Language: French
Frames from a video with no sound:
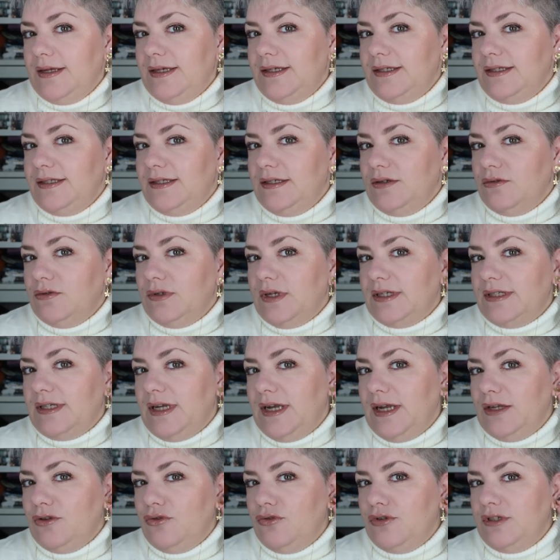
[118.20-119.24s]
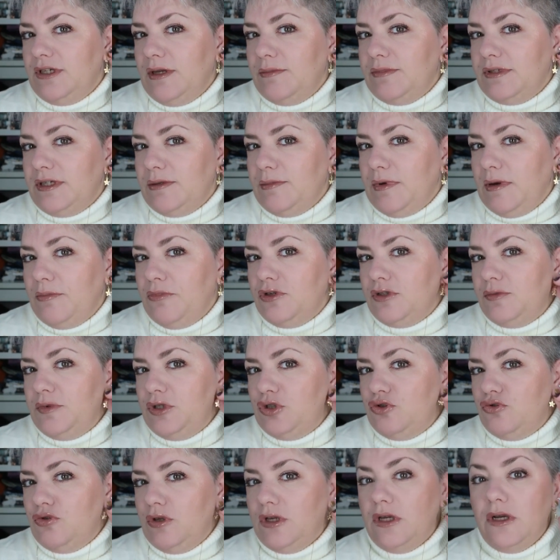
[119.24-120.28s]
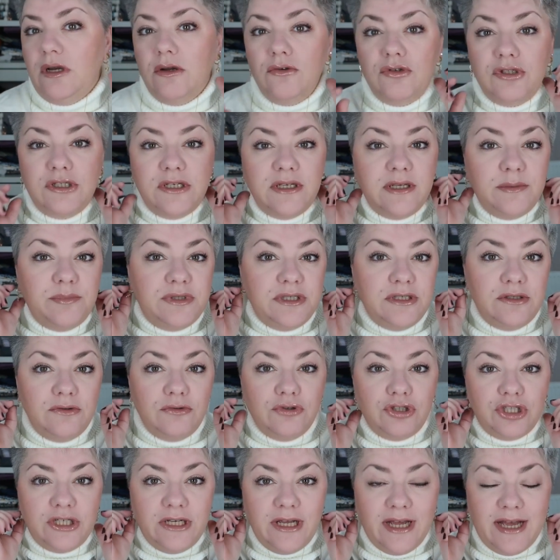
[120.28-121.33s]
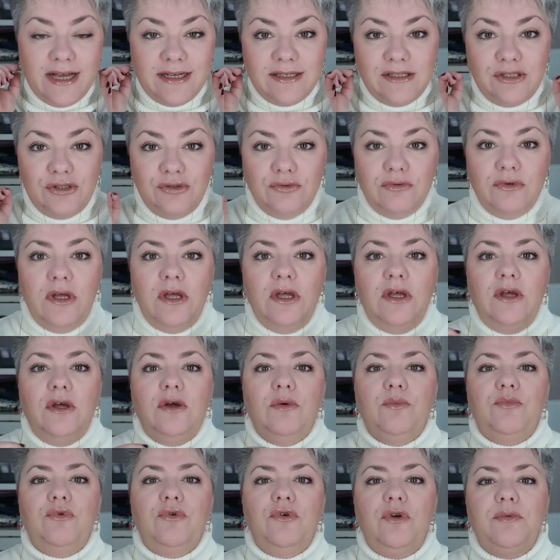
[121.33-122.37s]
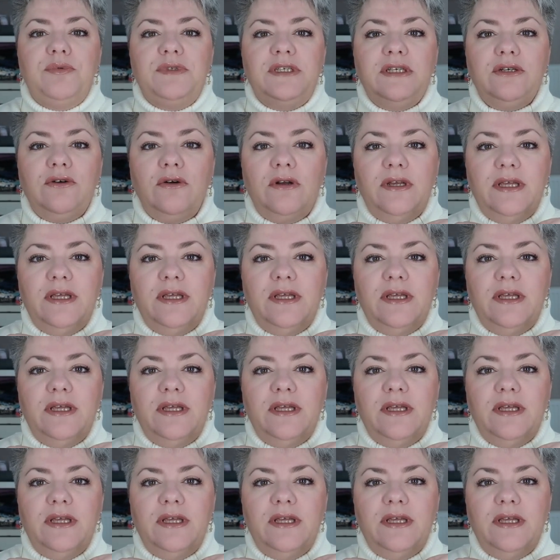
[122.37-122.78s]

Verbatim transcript: Ici on a celle la deuxième, c'est ma box bijoux, et l'autre c'est des petites de chez Action. Pour le petit